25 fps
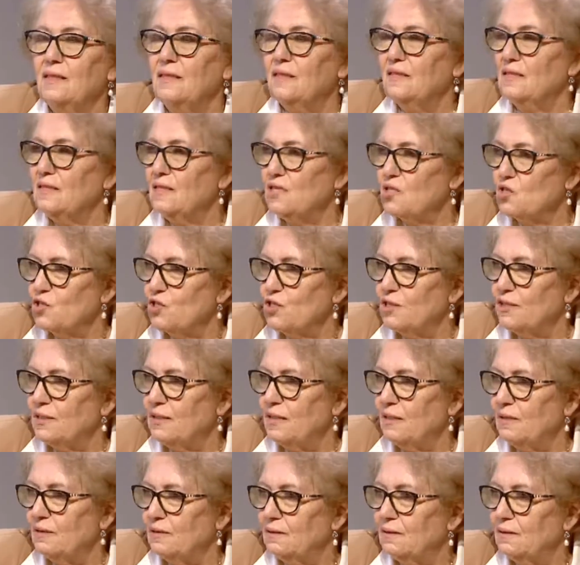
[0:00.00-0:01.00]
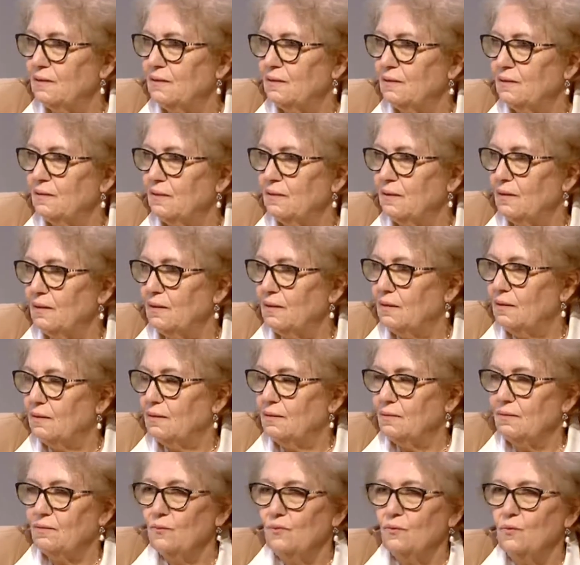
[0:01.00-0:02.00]
kadına şiddet e,
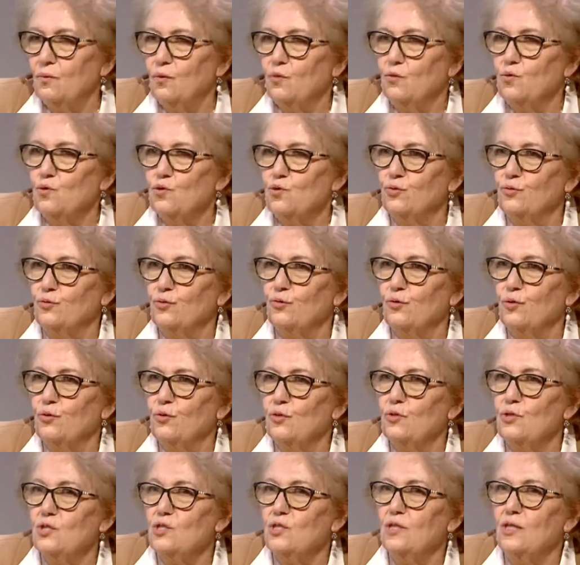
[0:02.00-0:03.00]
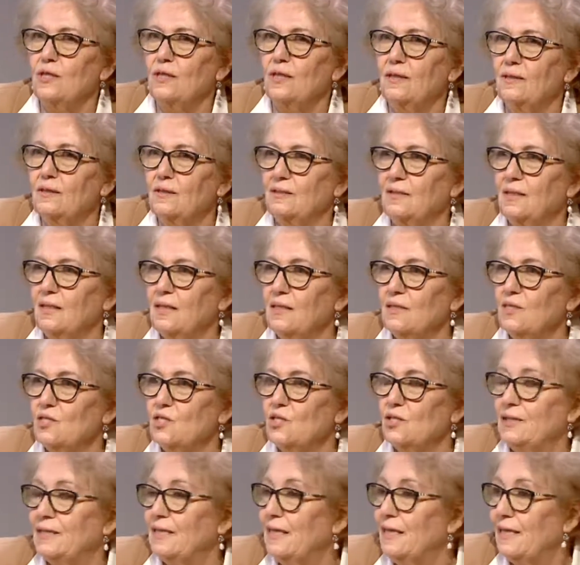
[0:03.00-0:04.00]
konuşuluyor. İşte kadınlar
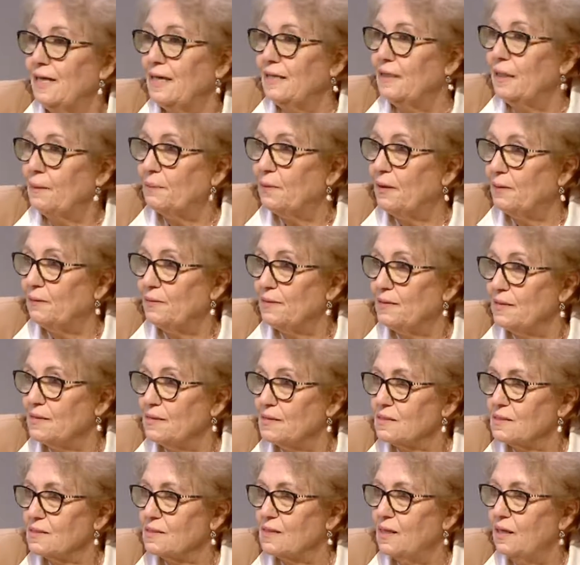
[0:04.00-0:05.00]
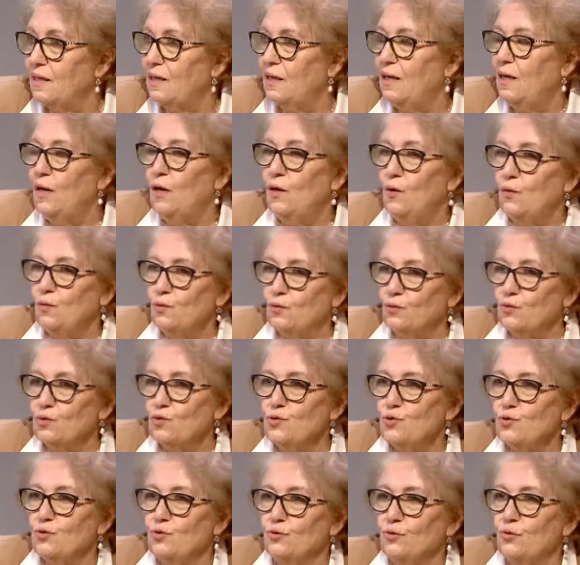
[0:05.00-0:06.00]
için neler yapabiliriz
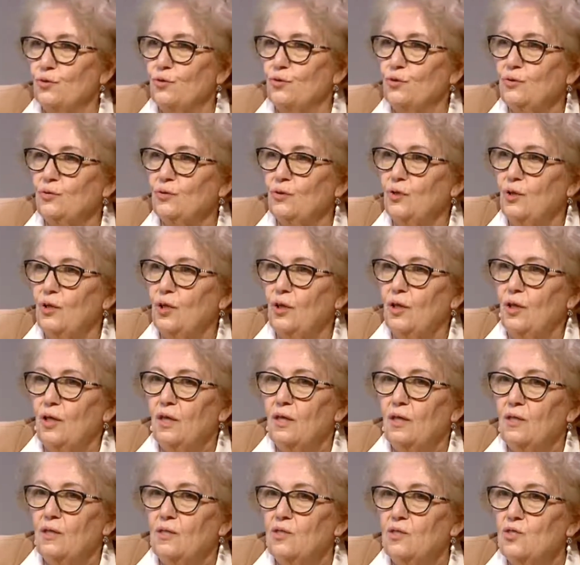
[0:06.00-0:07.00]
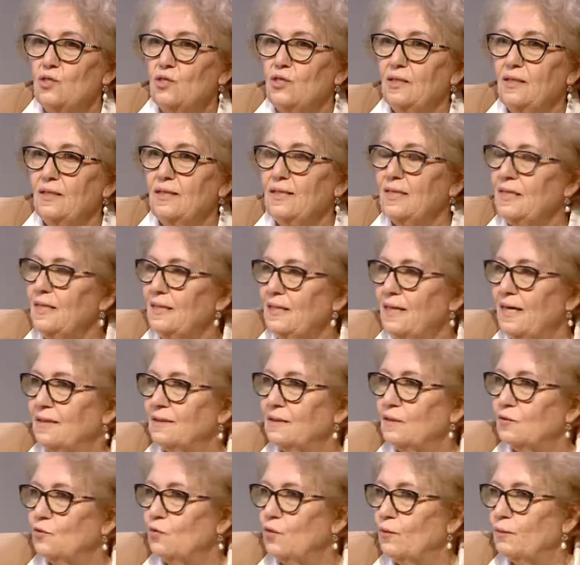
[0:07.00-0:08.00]
konuşuluyor. İşte
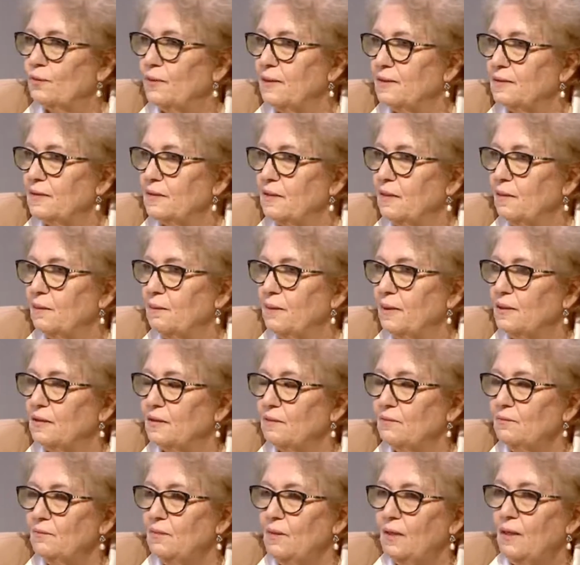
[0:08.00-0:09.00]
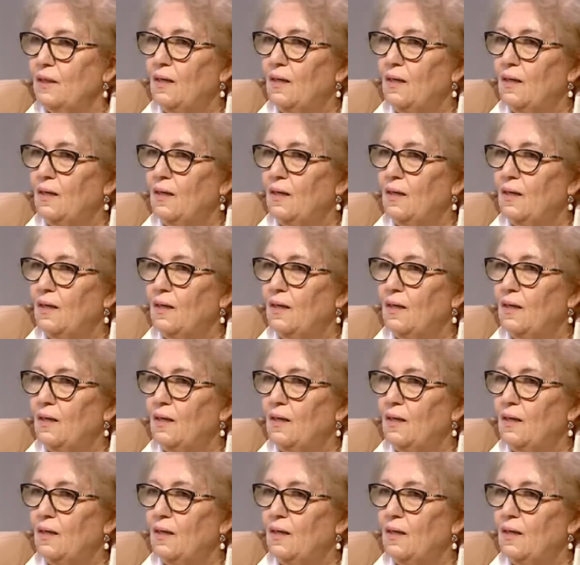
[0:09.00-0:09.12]
nerelerde toplantı yapalım,